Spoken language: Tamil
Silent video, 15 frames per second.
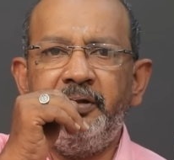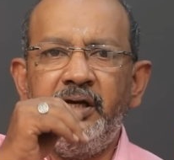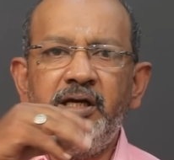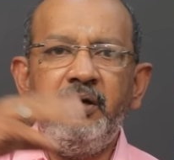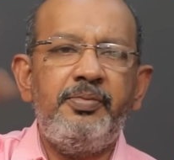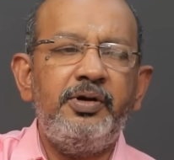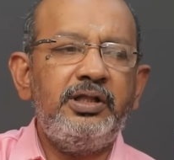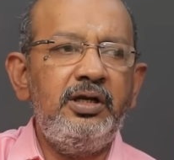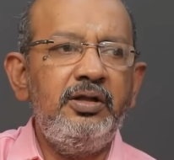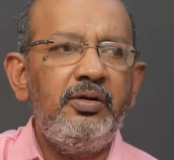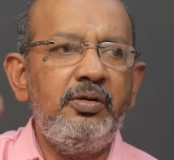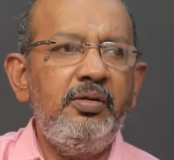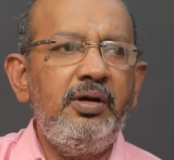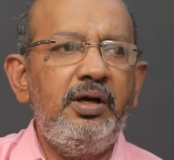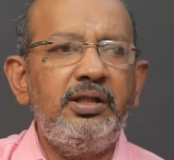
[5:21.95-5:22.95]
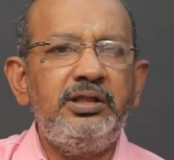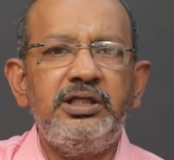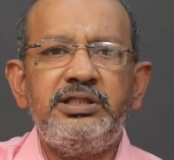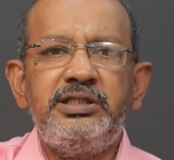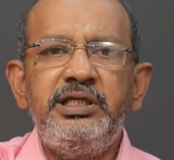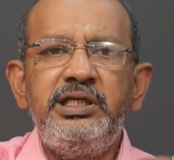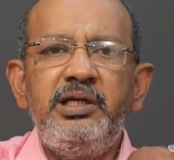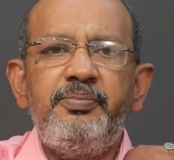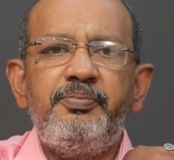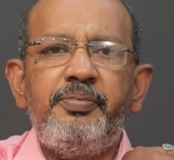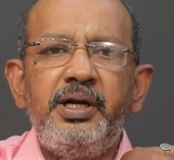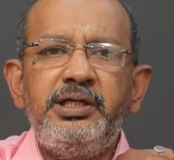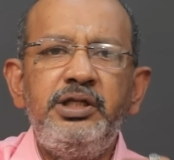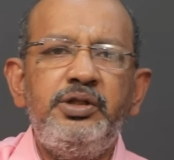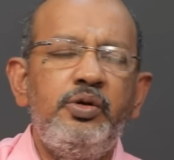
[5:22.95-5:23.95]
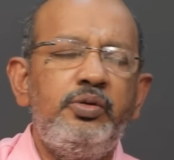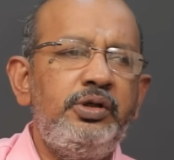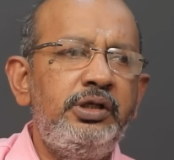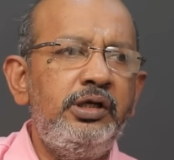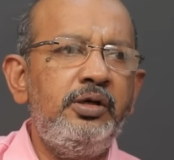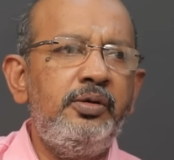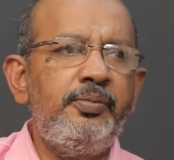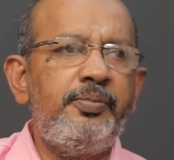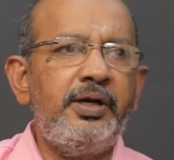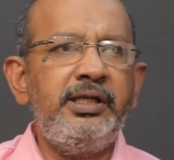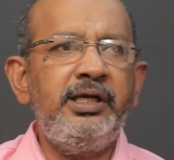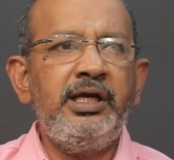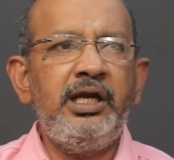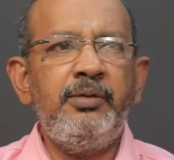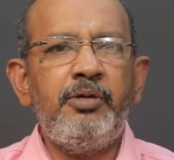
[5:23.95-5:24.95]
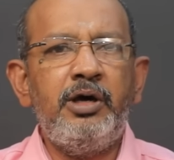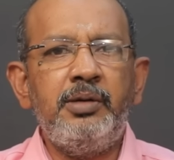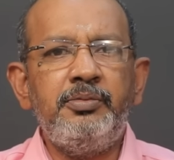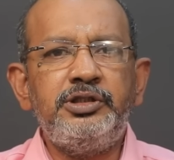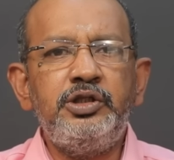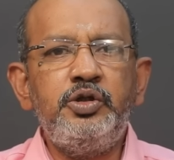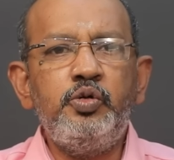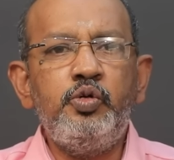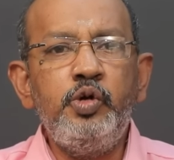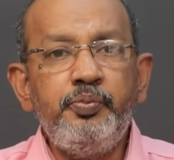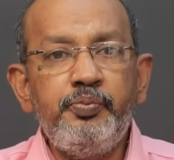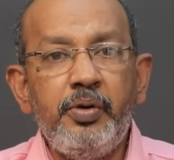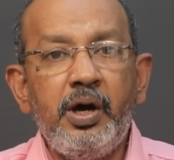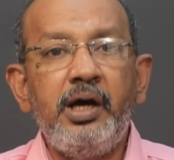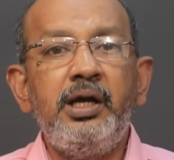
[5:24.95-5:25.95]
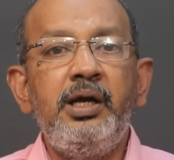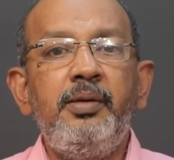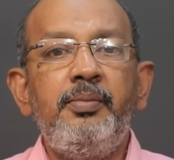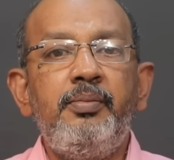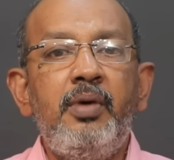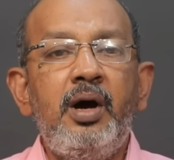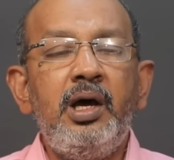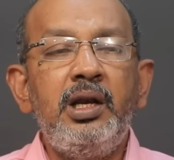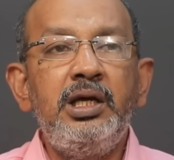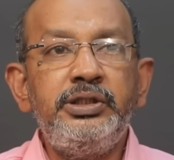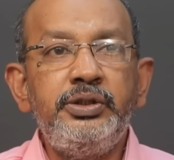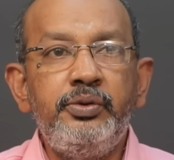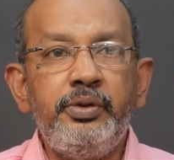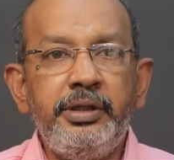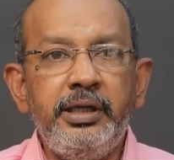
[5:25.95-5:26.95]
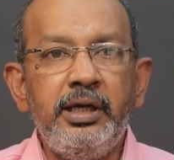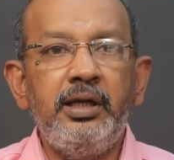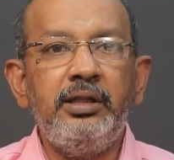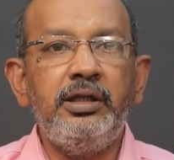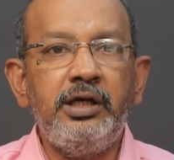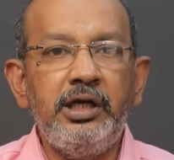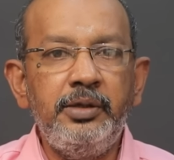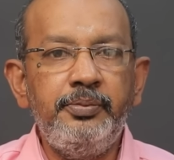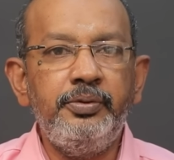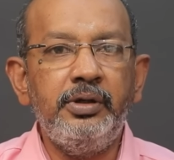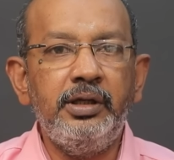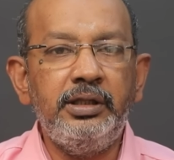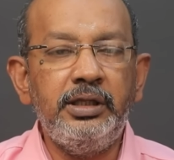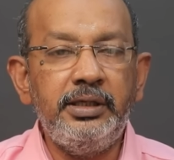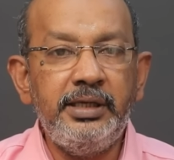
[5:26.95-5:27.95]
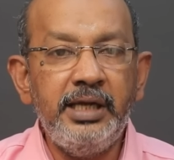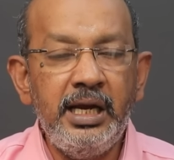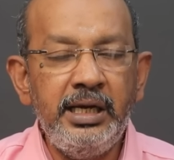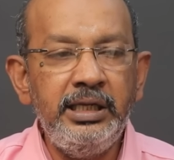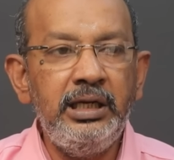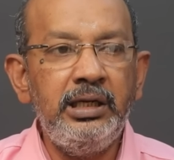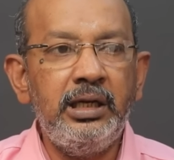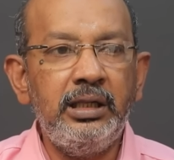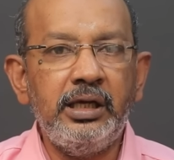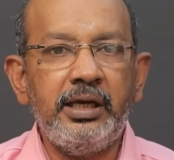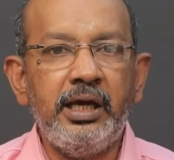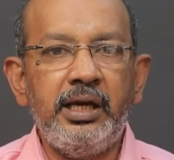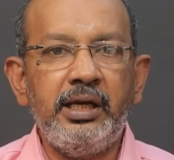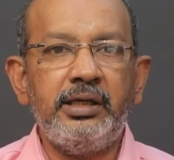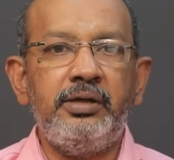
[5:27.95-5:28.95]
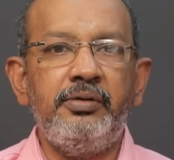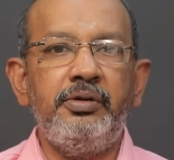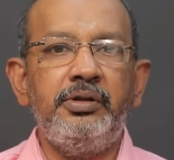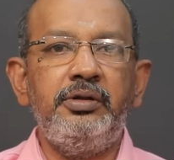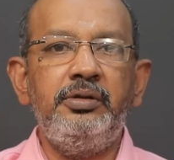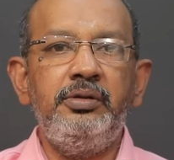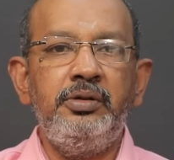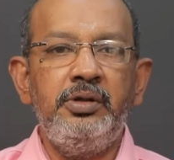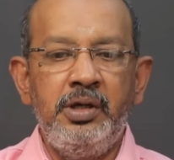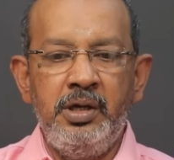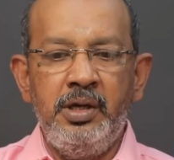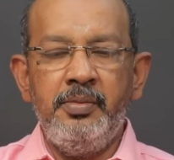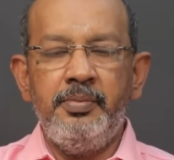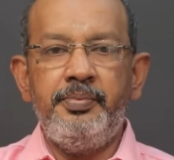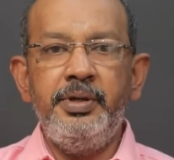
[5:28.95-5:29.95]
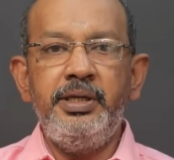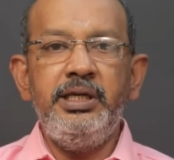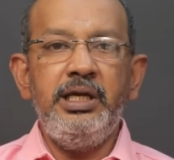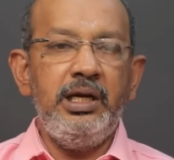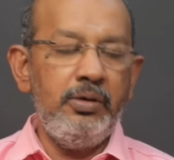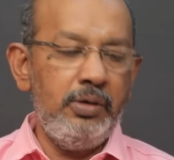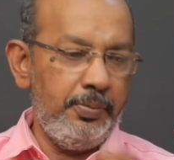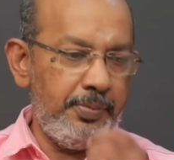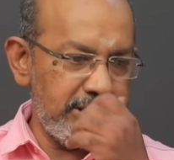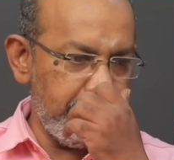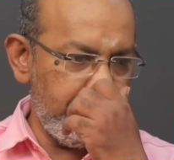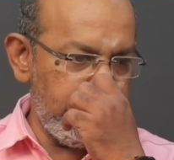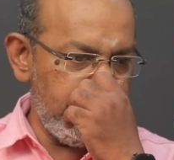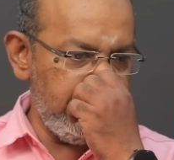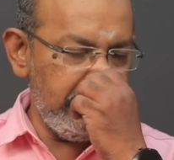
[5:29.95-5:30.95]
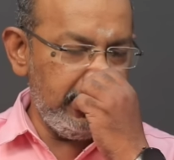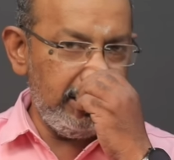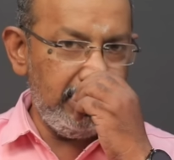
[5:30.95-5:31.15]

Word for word: எங்கே பார்த்தாலும் இருக்கும் அந்த சீரியல் பட்டி தொட்டியும் பட்டையை கலப்ப ஆரம்பிச்சது குறிப்பாக பாலாஜியோடைய அந்த நடிப்பு அந்த டேனியல் அந்த கேரக்டர் வந்து பெரிய அளவில் பேசப்பட்டது